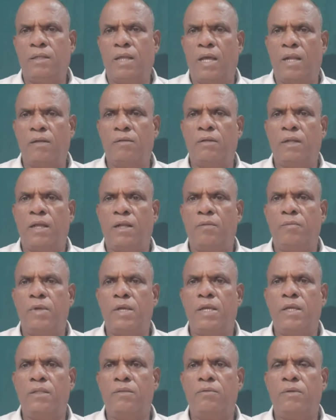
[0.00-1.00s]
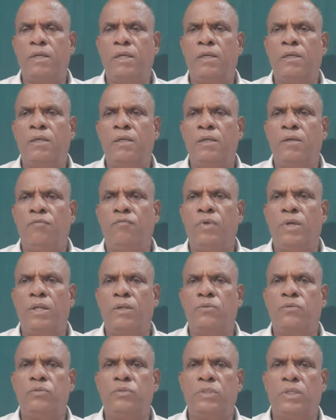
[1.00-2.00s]
నాలుగు నలభై ఐదు
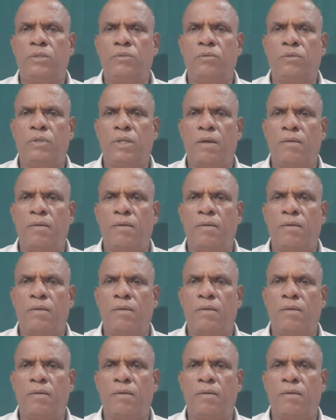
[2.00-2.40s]
వేల క్యూసెక్కులు